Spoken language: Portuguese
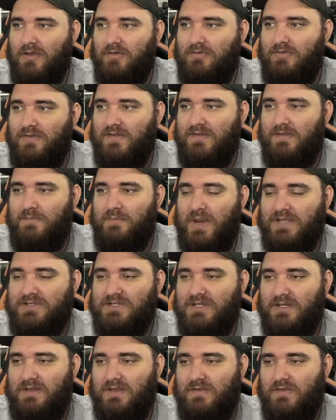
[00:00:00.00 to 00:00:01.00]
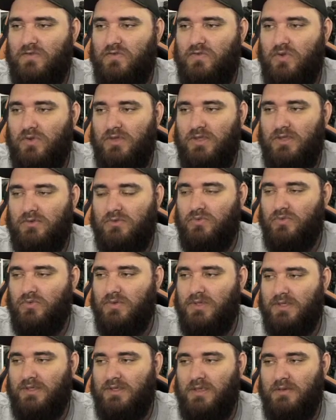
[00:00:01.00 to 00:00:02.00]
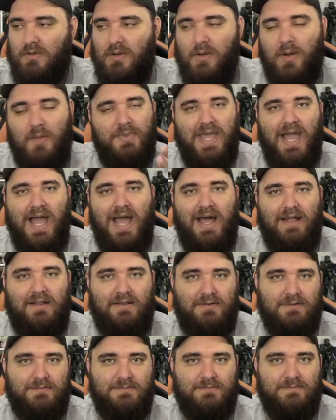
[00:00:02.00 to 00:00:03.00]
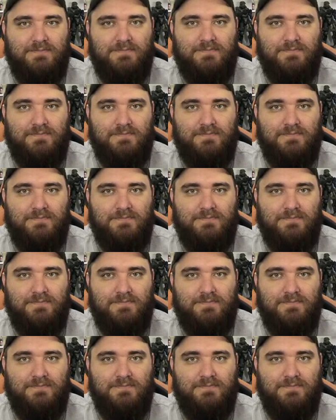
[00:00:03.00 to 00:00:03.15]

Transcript: fiz as platinas desses joguinhos tudo aqui, é uma piada